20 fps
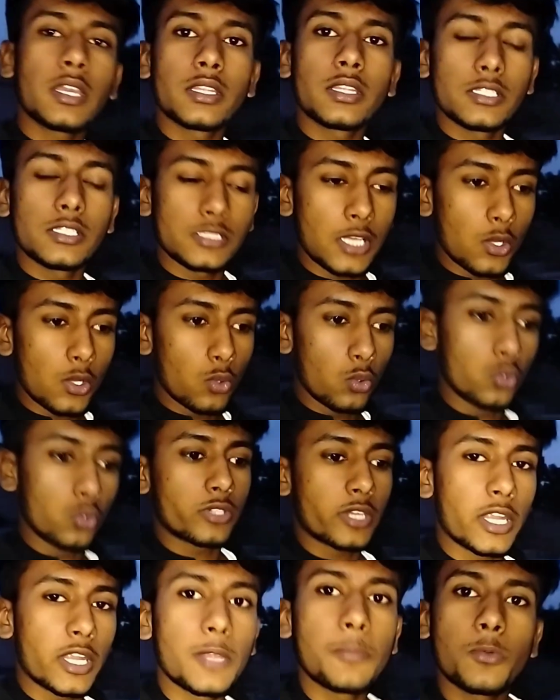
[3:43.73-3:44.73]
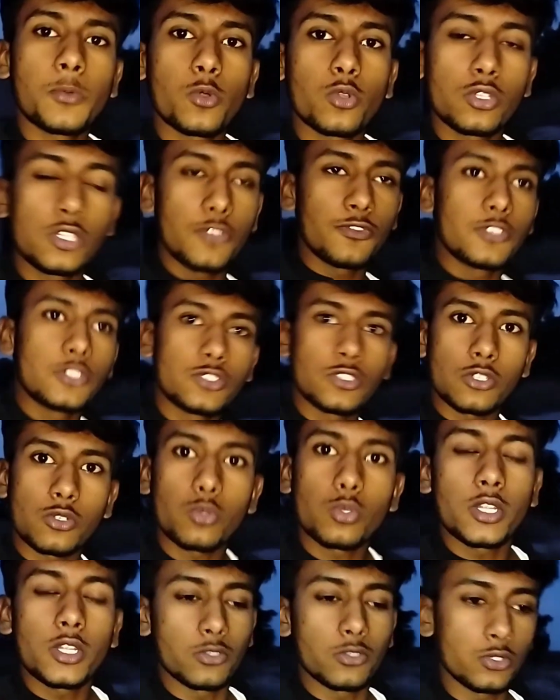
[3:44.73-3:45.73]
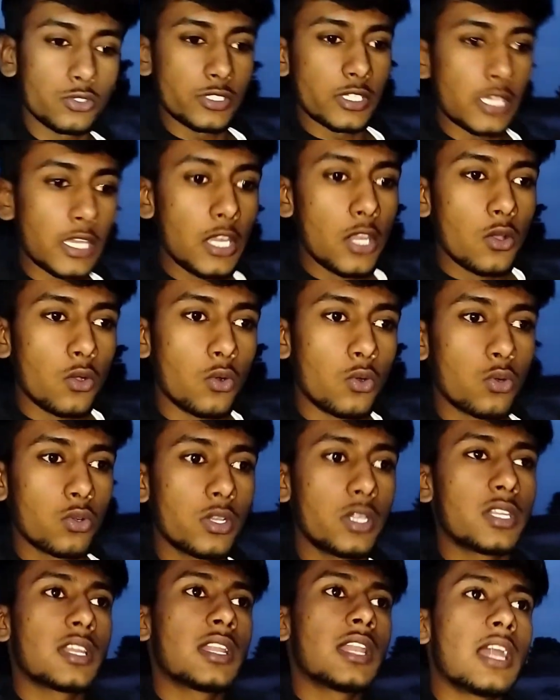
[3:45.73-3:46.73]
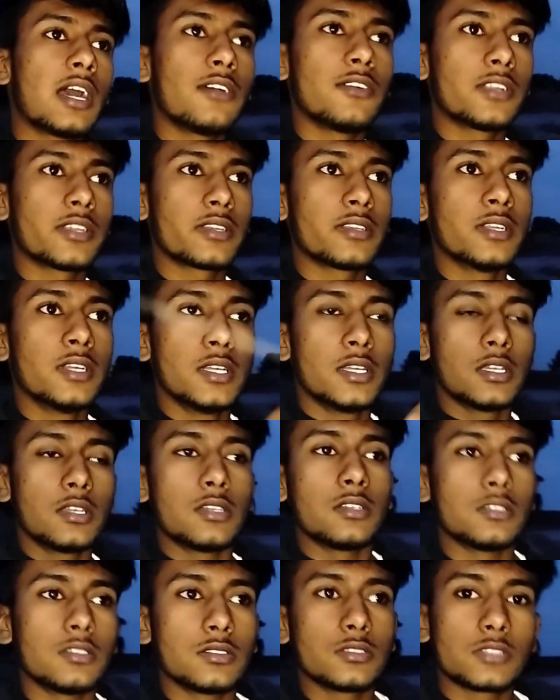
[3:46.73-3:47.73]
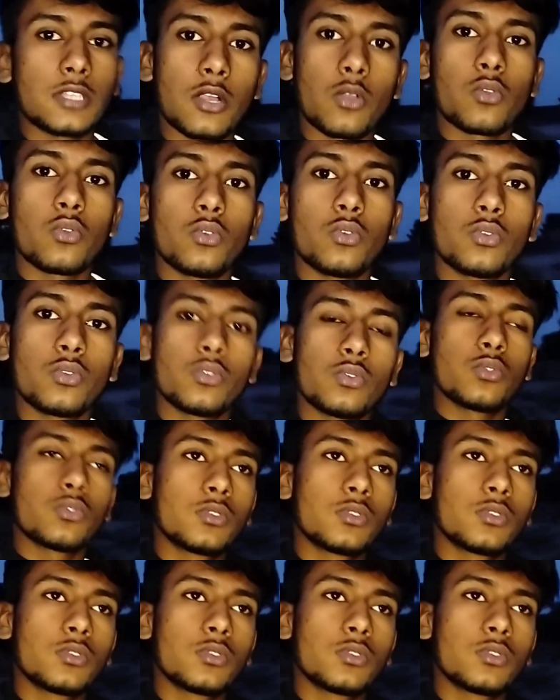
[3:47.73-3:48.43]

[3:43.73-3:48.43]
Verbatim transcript: इन्हें कि साकू ट्राईपोर्ट की भी जरूरत हो सी उनकने इलावा साकू